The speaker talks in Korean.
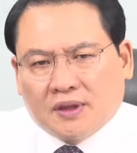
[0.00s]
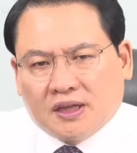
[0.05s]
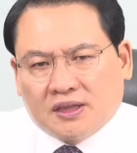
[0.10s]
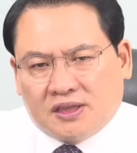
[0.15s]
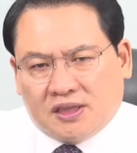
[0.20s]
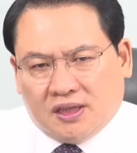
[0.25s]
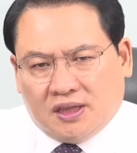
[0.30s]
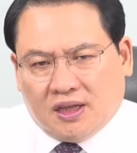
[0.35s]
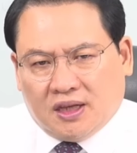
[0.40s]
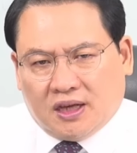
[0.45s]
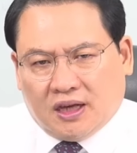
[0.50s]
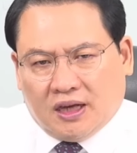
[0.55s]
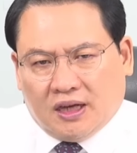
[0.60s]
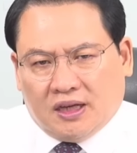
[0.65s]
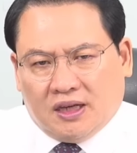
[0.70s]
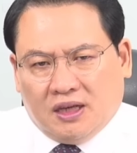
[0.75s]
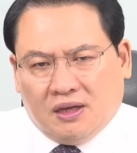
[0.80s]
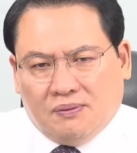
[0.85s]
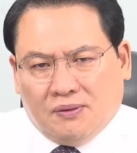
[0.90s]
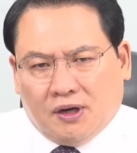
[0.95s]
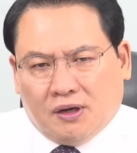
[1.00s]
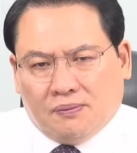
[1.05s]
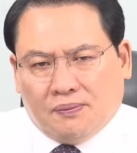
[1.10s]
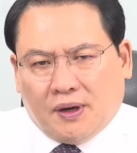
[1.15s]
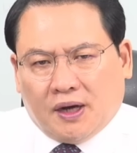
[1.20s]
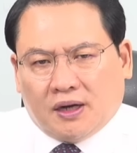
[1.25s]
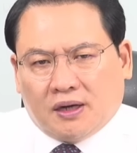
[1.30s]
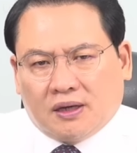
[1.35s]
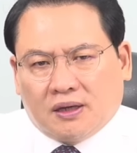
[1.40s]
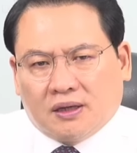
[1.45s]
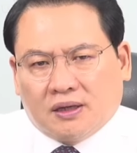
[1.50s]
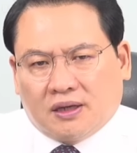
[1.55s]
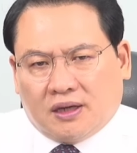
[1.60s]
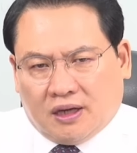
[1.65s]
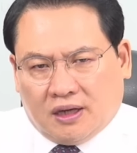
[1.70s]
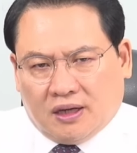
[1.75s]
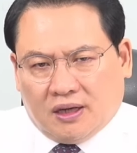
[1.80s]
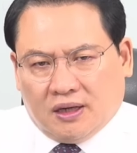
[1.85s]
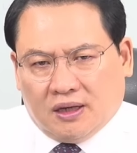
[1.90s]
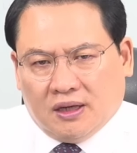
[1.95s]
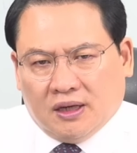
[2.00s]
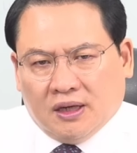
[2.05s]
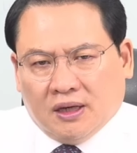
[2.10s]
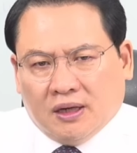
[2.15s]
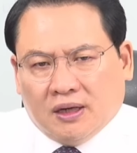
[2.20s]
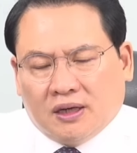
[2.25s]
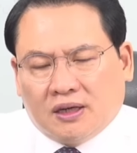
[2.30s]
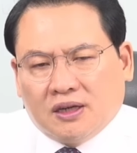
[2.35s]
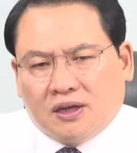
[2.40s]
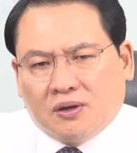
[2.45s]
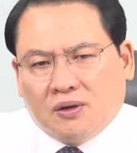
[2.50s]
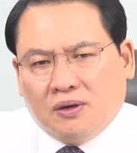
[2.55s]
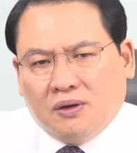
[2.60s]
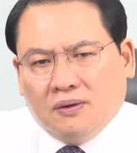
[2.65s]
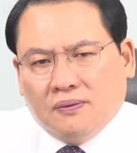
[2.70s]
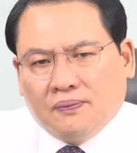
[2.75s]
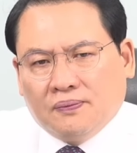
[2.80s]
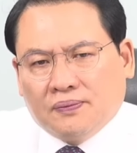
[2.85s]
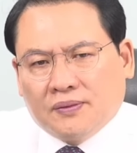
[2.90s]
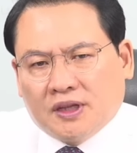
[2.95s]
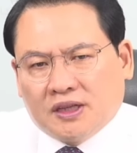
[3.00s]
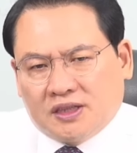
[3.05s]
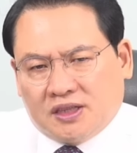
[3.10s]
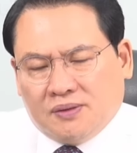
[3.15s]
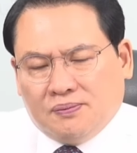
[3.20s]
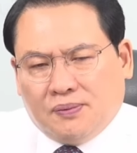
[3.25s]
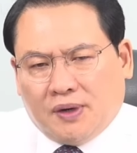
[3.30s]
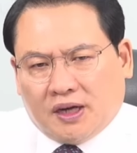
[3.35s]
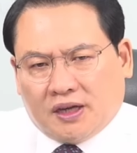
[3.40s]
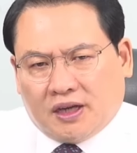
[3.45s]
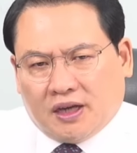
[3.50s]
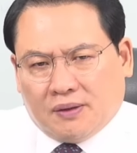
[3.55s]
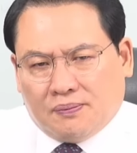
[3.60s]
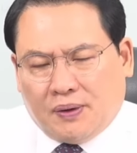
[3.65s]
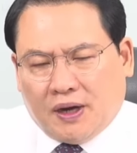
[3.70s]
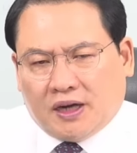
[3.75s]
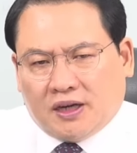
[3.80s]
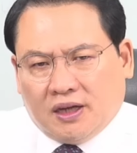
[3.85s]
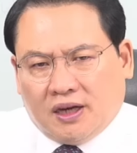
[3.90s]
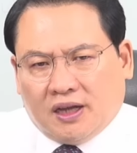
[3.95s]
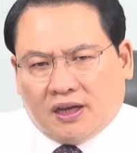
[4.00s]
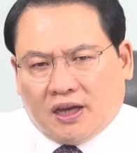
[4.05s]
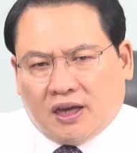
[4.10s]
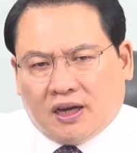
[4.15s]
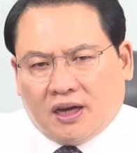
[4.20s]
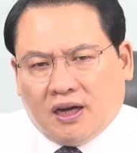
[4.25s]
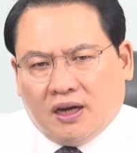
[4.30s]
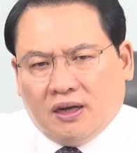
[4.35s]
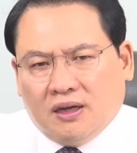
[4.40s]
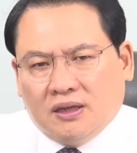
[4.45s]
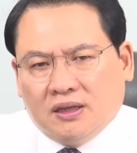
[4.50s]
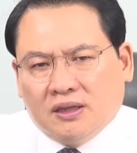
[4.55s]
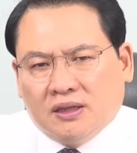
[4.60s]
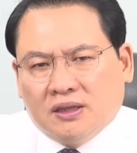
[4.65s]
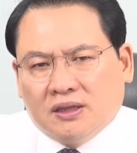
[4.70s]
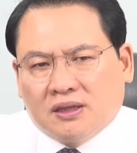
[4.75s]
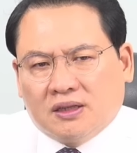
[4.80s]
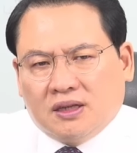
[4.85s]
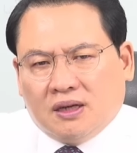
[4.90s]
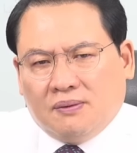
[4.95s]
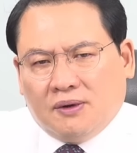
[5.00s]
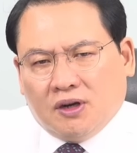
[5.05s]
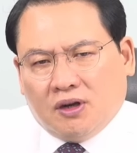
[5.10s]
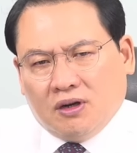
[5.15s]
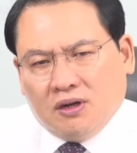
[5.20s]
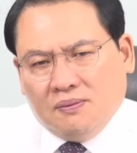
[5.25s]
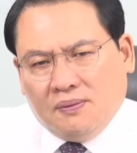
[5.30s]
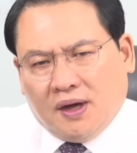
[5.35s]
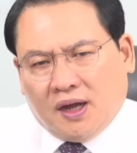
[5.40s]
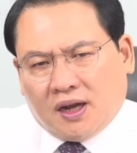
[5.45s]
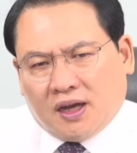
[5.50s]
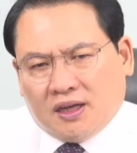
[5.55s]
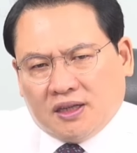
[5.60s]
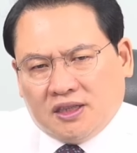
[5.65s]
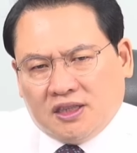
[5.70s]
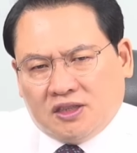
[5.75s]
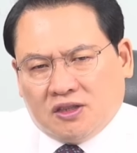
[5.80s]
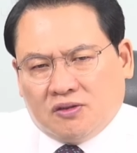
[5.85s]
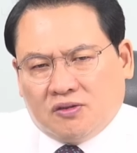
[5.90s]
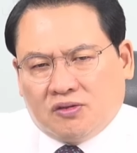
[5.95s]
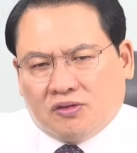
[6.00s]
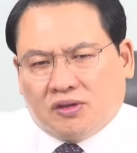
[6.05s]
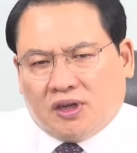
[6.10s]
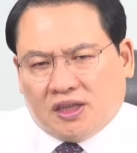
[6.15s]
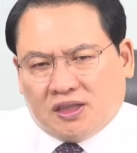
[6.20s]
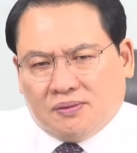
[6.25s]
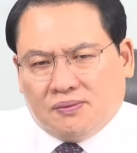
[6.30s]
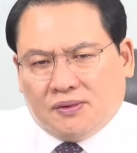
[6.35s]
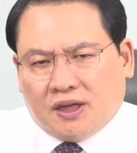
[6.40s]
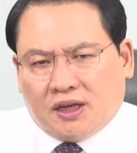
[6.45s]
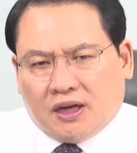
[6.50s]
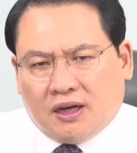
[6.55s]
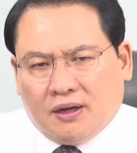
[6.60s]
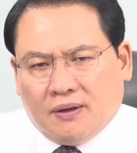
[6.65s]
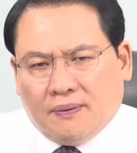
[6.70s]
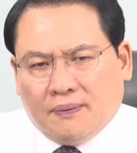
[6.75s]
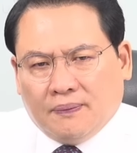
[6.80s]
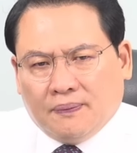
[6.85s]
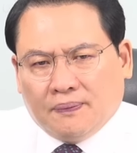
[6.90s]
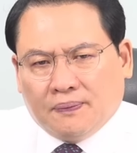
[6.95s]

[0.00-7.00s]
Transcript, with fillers: 친이계 이명박계 그리고 친박계 박근혜계가 그야말로 얼마나 이전투구를 했습니까?